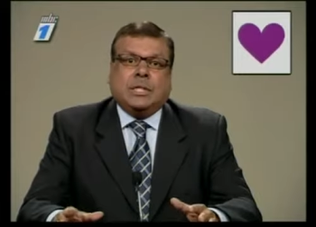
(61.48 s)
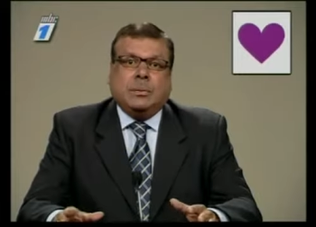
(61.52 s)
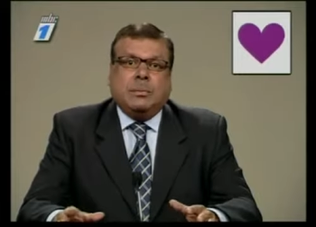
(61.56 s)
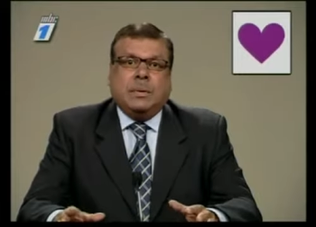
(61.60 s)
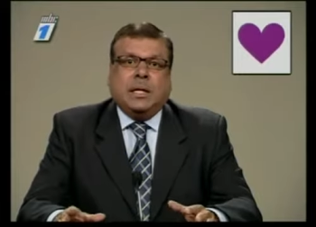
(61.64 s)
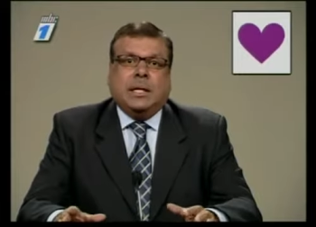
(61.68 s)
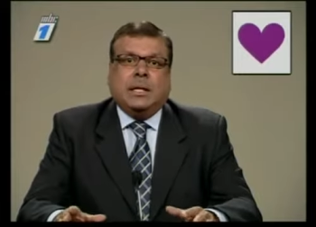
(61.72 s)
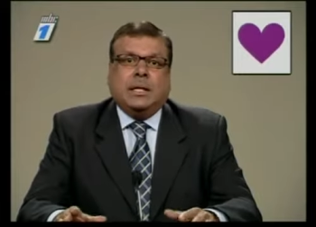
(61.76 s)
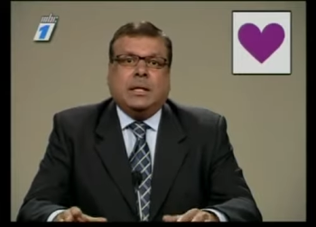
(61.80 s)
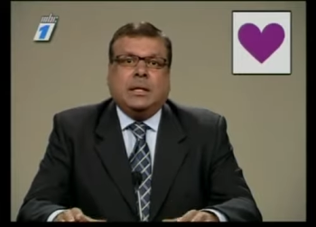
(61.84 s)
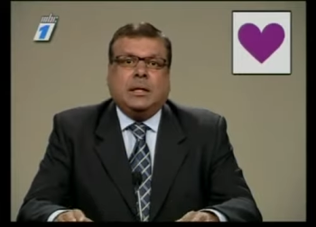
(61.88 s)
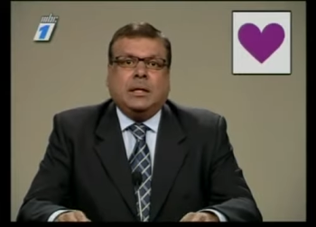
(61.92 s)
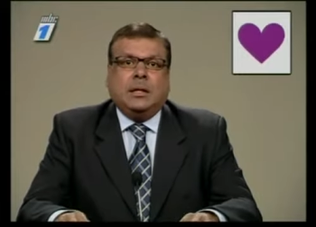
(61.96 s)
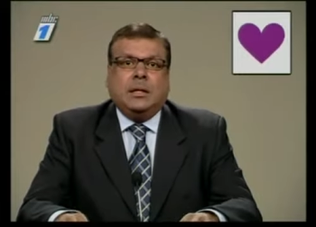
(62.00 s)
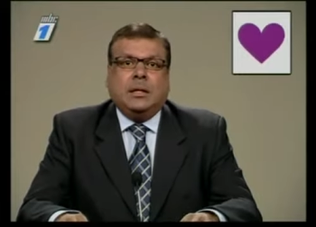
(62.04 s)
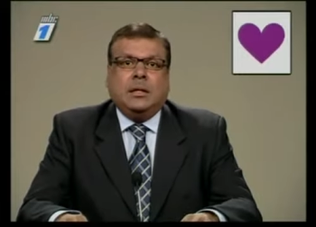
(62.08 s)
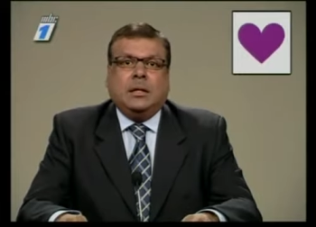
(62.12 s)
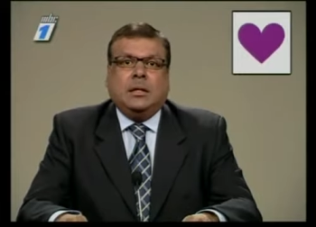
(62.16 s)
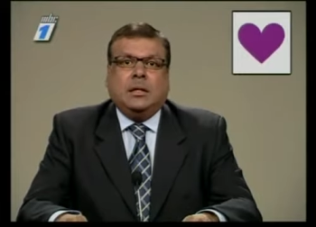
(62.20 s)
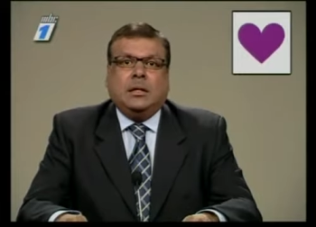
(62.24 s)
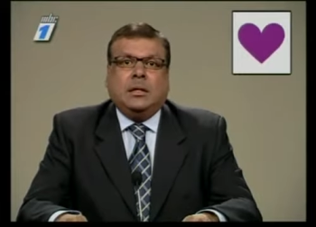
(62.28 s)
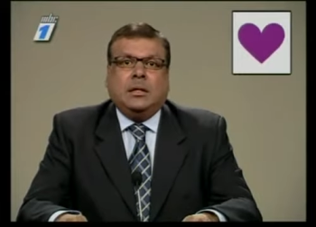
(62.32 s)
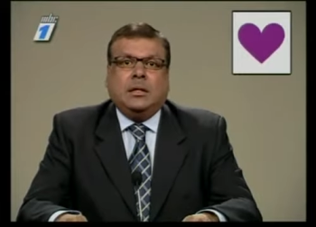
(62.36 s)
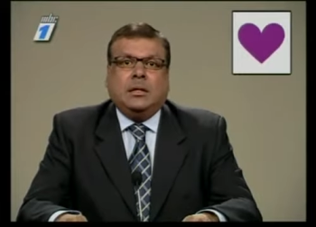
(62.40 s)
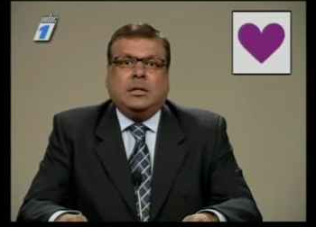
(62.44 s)
CIMÉ,
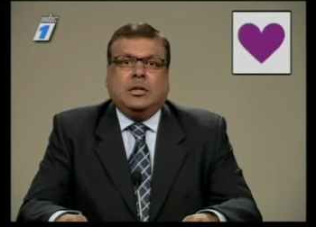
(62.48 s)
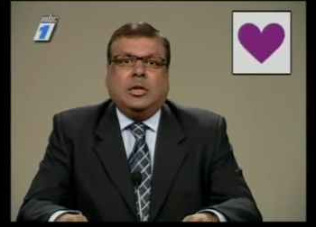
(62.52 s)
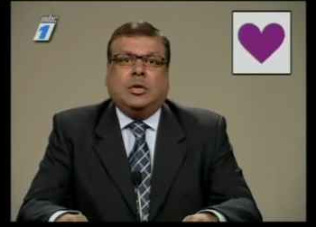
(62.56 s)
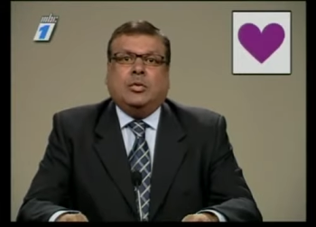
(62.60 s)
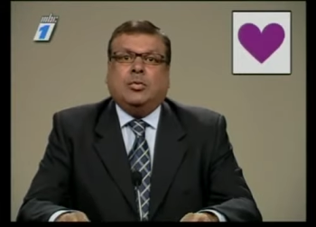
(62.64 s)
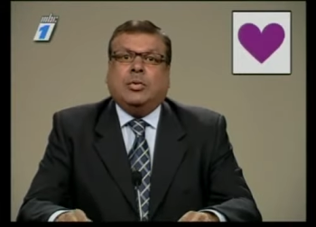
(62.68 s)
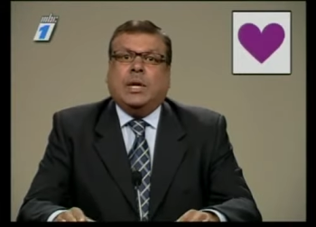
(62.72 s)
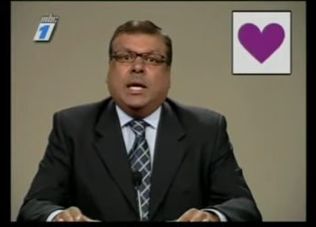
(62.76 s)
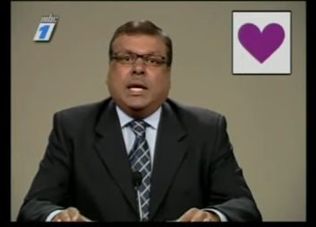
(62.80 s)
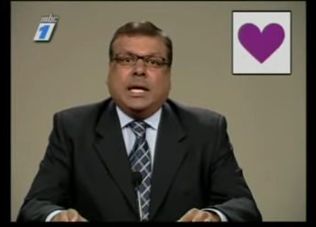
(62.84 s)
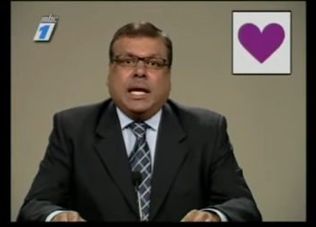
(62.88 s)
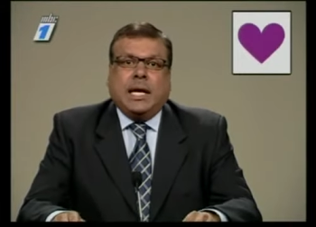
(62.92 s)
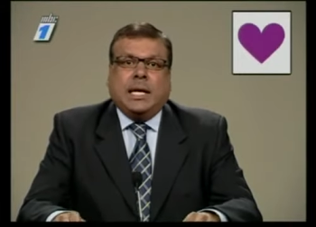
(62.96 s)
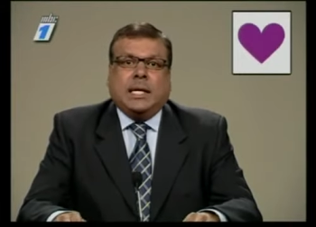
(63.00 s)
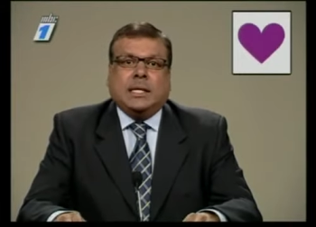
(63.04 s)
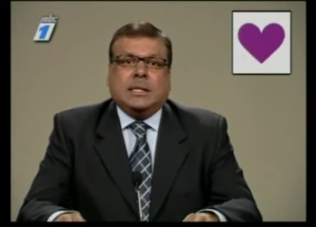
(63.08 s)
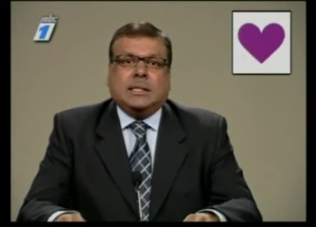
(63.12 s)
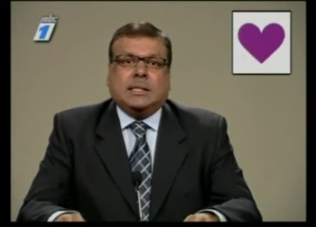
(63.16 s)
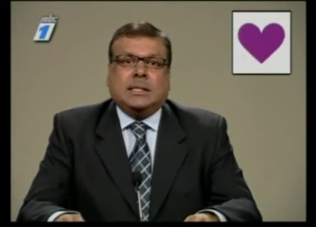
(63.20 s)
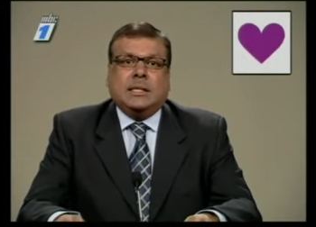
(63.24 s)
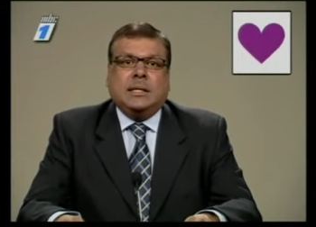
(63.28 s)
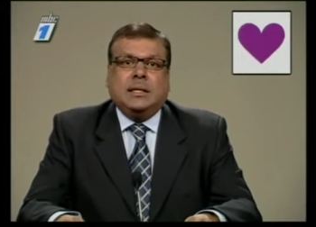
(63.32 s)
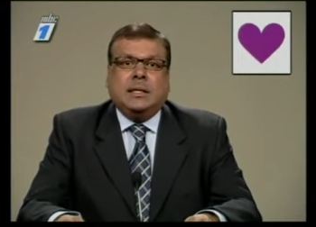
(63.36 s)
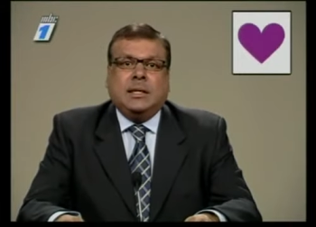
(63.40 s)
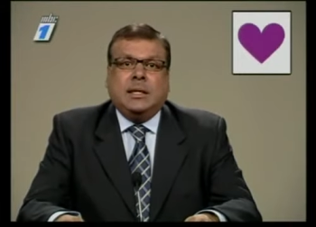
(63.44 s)
dans la
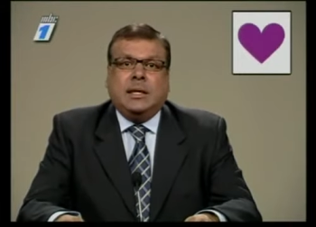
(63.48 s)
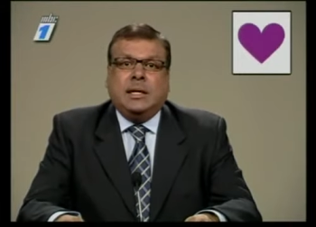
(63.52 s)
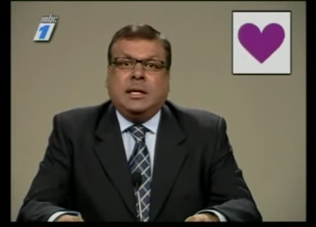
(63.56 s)
case.